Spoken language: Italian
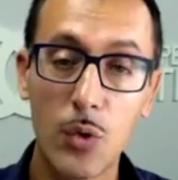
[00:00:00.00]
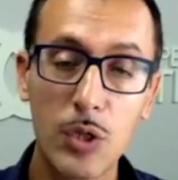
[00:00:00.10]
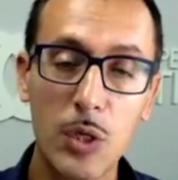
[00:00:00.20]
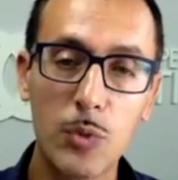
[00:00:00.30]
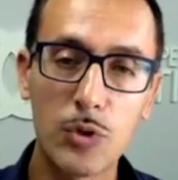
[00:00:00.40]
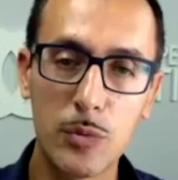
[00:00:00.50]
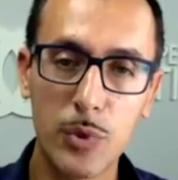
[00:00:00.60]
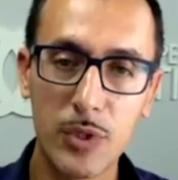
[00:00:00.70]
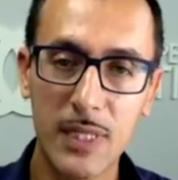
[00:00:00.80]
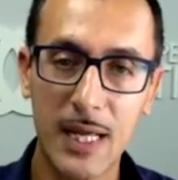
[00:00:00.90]
Quindi è molto
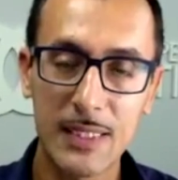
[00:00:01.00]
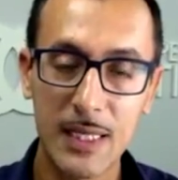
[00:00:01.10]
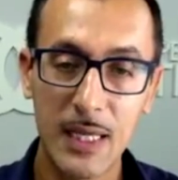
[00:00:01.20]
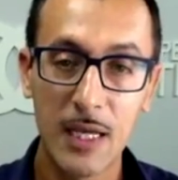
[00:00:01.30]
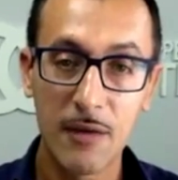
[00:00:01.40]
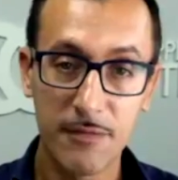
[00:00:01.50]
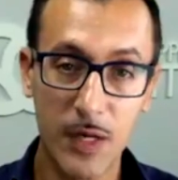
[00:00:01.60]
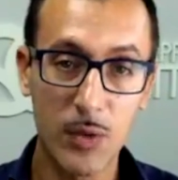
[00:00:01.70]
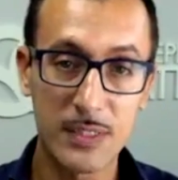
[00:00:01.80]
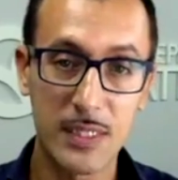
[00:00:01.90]
importante
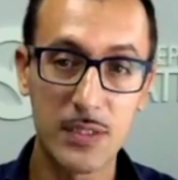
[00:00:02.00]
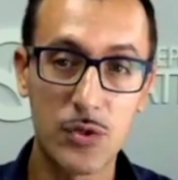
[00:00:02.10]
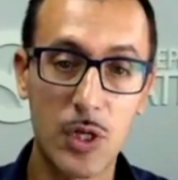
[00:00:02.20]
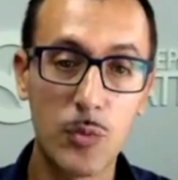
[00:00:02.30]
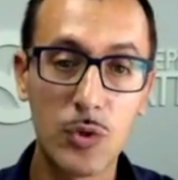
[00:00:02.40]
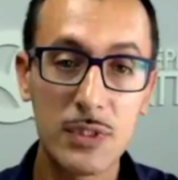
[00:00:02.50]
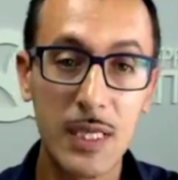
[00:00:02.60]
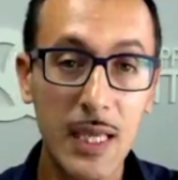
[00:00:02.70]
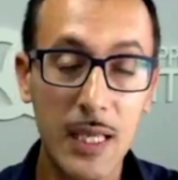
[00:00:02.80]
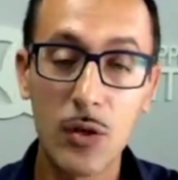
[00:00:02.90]
fare una selezione a
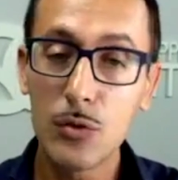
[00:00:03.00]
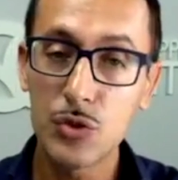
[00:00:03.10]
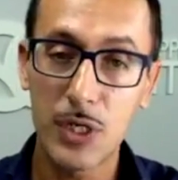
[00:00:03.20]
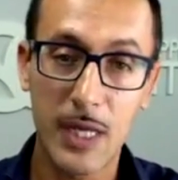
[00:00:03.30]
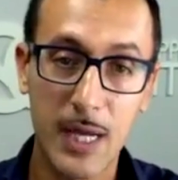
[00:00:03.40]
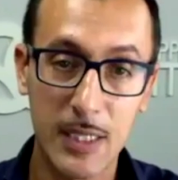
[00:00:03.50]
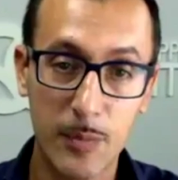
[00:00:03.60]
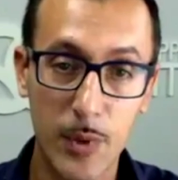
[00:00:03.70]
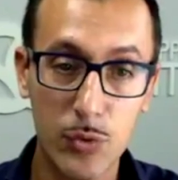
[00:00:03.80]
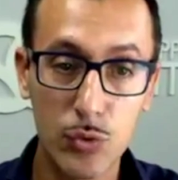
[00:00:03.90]
monte e non cercare
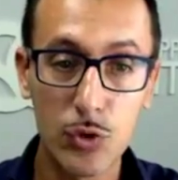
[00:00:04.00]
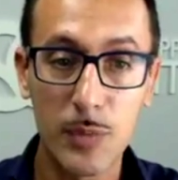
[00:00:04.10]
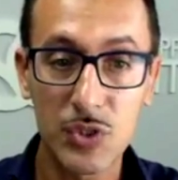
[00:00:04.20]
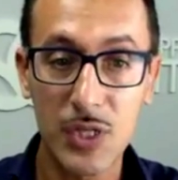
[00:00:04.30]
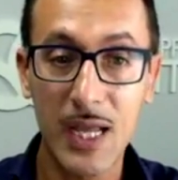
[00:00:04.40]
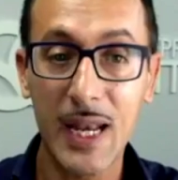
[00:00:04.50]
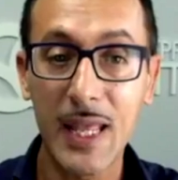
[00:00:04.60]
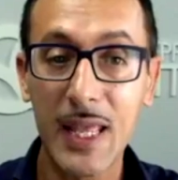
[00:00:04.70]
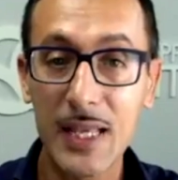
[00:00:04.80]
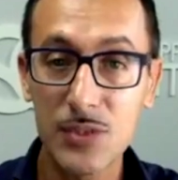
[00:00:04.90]
dappertutto, ma
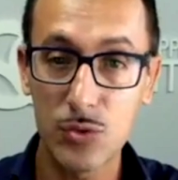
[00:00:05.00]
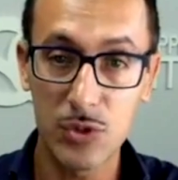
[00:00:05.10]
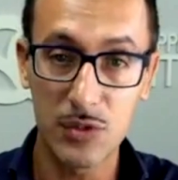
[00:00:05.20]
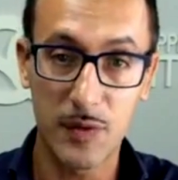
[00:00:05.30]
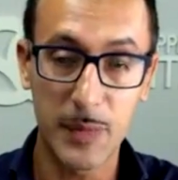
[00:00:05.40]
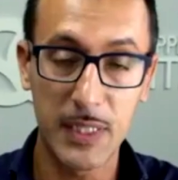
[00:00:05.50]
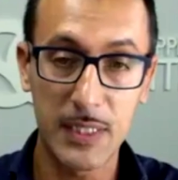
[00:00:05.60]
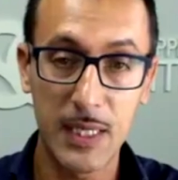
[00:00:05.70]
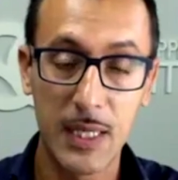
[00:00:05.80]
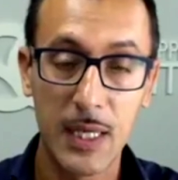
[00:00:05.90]
cercare
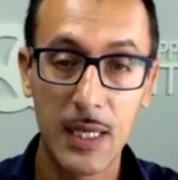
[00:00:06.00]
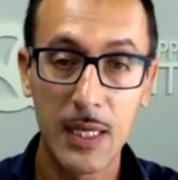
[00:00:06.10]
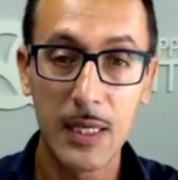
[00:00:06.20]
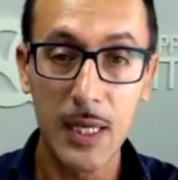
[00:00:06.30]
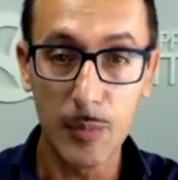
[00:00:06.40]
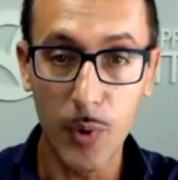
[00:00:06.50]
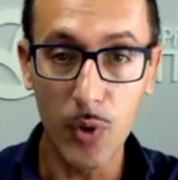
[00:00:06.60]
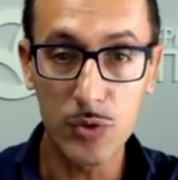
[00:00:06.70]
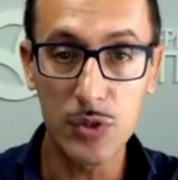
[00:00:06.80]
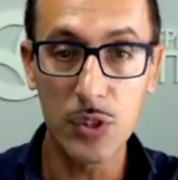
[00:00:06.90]
esclusivamente nei
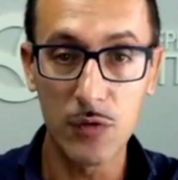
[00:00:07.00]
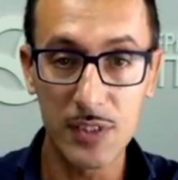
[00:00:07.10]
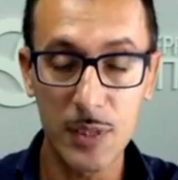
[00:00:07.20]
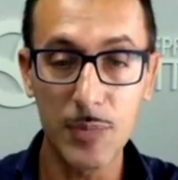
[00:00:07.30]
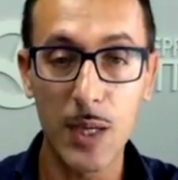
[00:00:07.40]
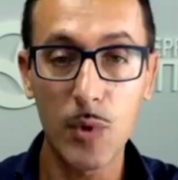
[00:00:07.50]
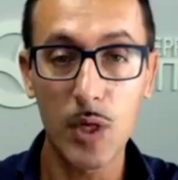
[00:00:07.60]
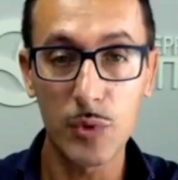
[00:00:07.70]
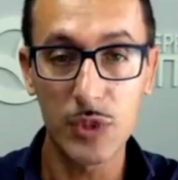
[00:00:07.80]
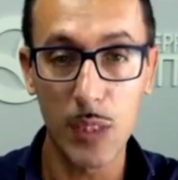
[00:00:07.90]
posti dove sappiamo
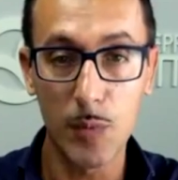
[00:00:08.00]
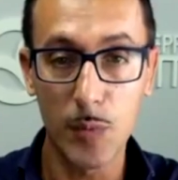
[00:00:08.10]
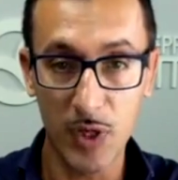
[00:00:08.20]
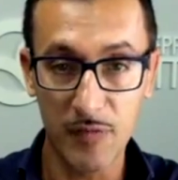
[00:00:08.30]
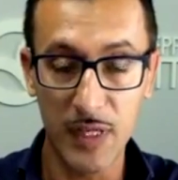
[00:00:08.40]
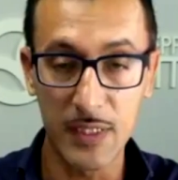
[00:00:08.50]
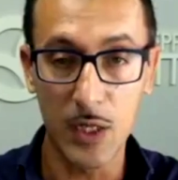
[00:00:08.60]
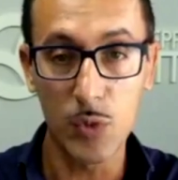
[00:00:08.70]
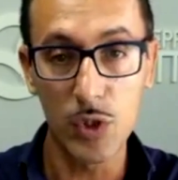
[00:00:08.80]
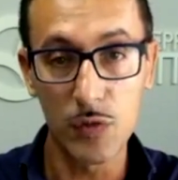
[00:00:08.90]
che possiamo poi
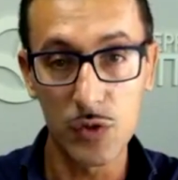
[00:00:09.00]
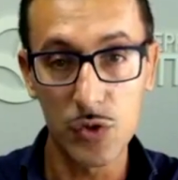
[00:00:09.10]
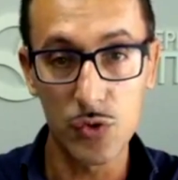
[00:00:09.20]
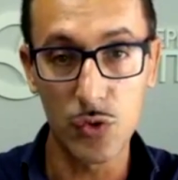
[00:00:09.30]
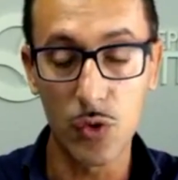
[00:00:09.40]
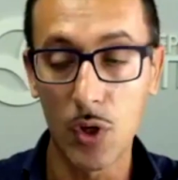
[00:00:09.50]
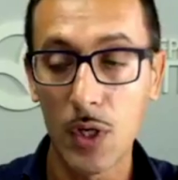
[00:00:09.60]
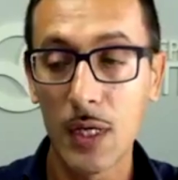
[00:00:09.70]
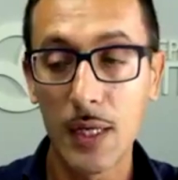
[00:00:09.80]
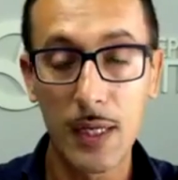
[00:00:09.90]
rivendere, quindi dove ci sono
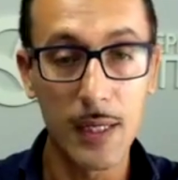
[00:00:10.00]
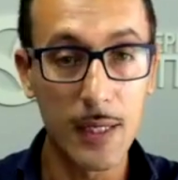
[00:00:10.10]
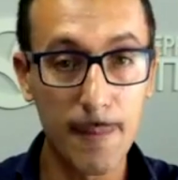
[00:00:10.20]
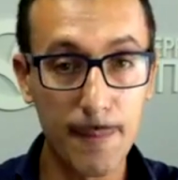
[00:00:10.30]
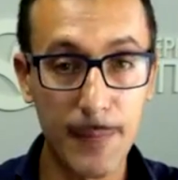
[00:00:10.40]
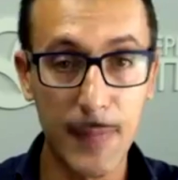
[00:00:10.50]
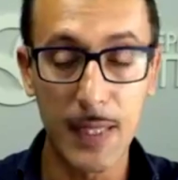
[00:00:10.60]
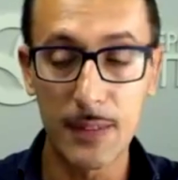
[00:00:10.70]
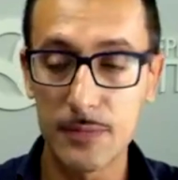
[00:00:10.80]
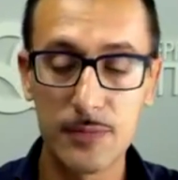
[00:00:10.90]
ehm,
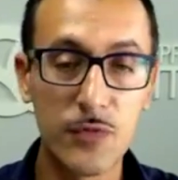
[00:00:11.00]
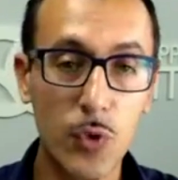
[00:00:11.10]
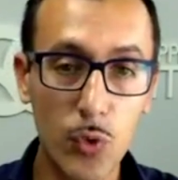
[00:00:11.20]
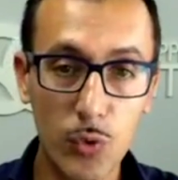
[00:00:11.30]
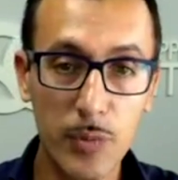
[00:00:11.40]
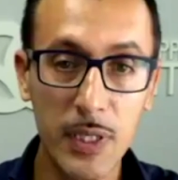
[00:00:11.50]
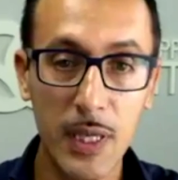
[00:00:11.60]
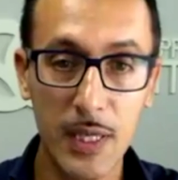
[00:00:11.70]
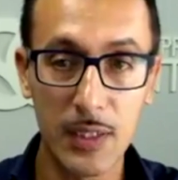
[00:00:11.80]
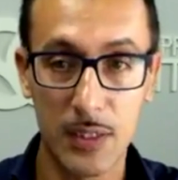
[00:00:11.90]
volumi
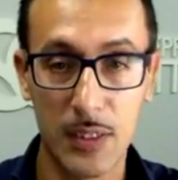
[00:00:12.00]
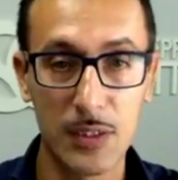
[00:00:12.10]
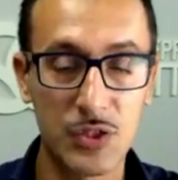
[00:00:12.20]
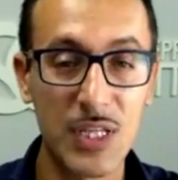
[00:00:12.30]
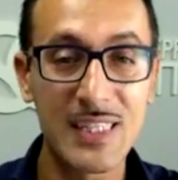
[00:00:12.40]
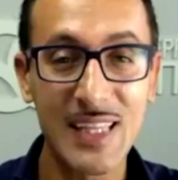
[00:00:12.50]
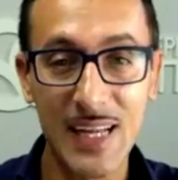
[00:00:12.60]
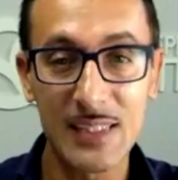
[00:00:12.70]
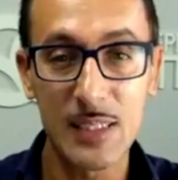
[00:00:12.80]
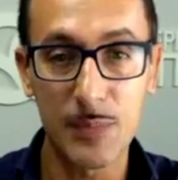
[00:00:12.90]
e, e, c'è
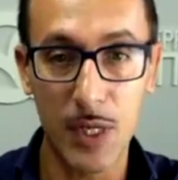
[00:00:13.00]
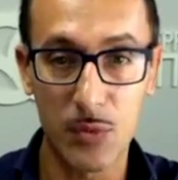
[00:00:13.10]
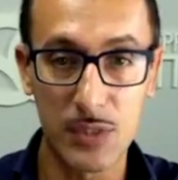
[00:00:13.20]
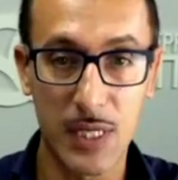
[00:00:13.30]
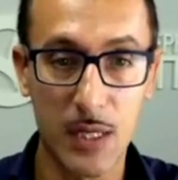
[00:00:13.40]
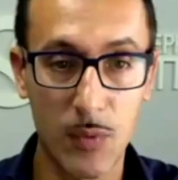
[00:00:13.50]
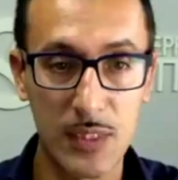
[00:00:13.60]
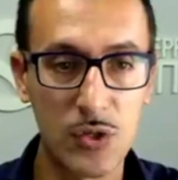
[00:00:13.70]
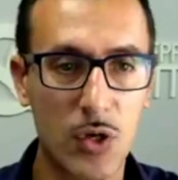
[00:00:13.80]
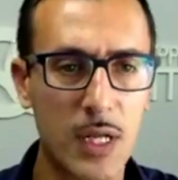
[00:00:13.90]
interesse per acquistare in
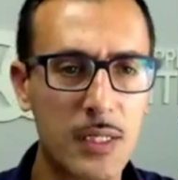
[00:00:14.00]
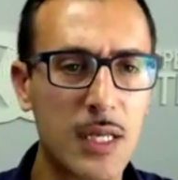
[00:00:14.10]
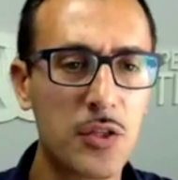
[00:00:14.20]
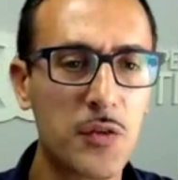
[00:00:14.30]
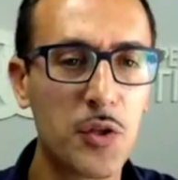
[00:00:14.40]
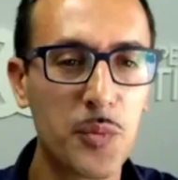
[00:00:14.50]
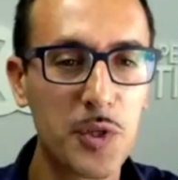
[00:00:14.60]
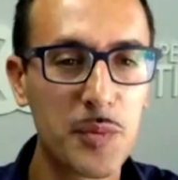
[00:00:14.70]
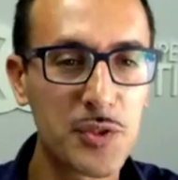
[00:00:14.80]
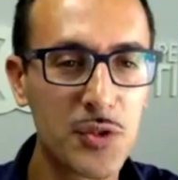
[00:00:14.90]
quelle zone. Intanto vedo un po'
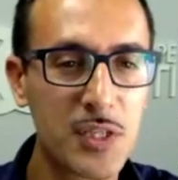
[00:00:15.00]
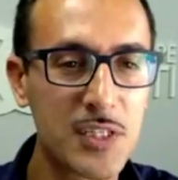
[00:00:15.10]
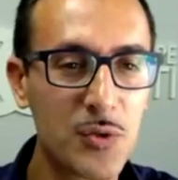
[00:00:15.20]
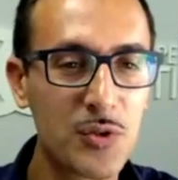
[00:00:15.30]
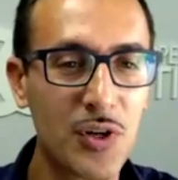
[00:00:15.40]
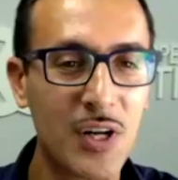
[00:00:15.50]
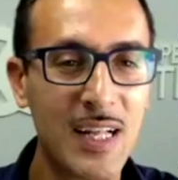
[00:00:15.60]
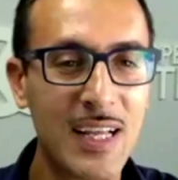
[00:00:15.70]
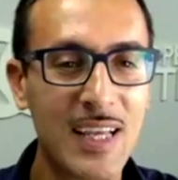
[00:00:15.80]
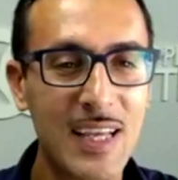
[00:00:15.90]
di persone, saluto
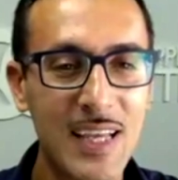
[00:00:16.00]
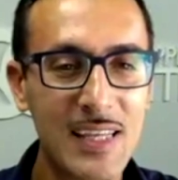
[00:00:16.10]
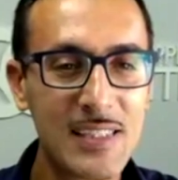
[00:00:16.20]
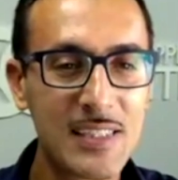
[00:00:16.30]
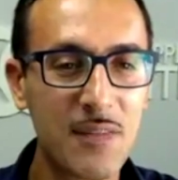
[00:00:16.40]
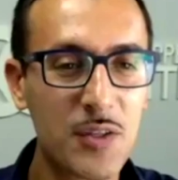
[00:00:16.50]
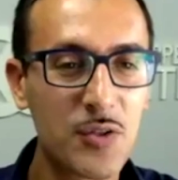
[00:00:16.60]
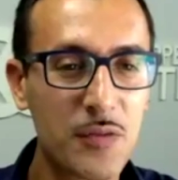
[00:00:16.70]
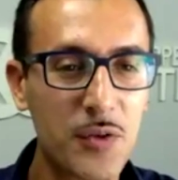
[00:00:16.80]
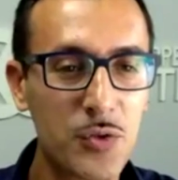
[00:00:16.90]
eh,
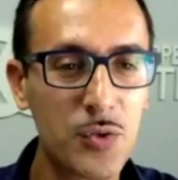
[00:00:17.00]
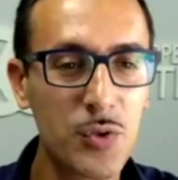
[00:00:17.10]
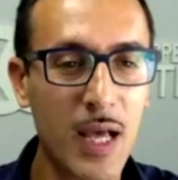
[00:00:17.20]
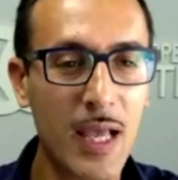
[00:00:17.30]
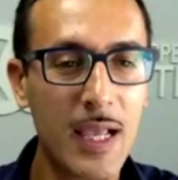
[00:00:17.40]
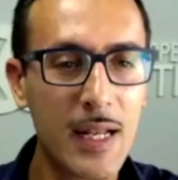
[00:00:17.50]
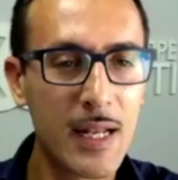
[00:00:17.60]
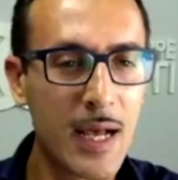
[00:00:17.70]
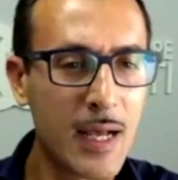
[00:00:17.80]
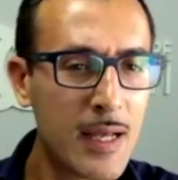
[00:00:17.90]
Salvatore Fortuna,
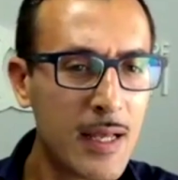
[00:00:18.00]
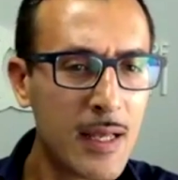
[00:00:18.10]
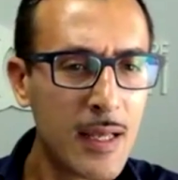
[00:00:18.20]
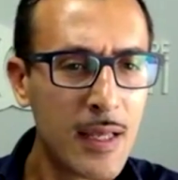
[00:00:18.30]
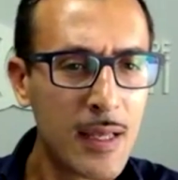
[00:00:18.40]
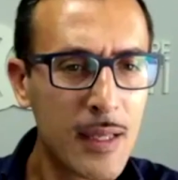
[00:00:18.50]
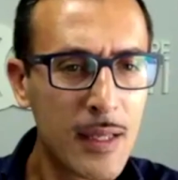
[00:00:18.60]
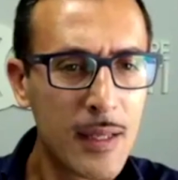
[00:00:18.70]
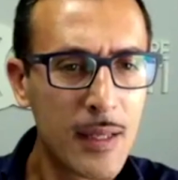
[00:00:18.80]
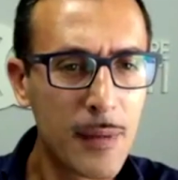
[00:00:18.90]
Elena
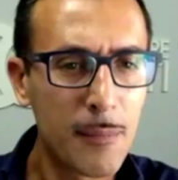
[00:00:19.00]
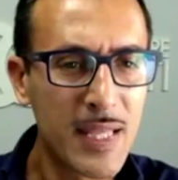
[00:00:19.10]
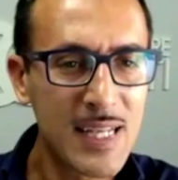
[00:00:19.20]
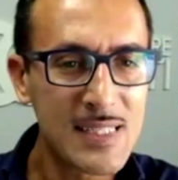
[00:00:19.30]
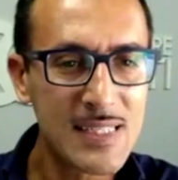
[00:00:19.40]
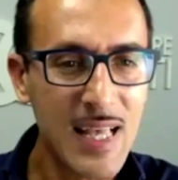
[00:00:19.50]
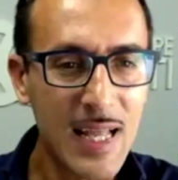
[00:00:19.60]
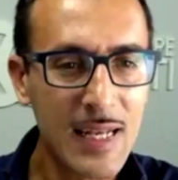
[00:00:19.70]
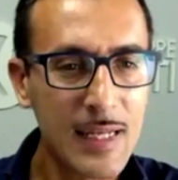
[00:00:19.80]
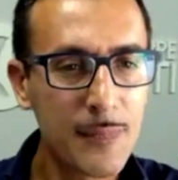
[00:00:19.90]

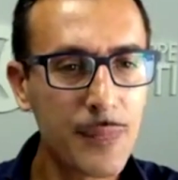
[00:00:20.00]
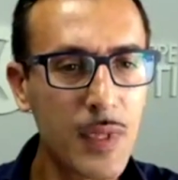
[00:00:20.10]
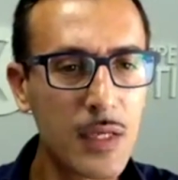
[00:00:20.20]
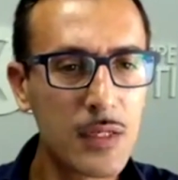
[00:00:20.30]
Minassian,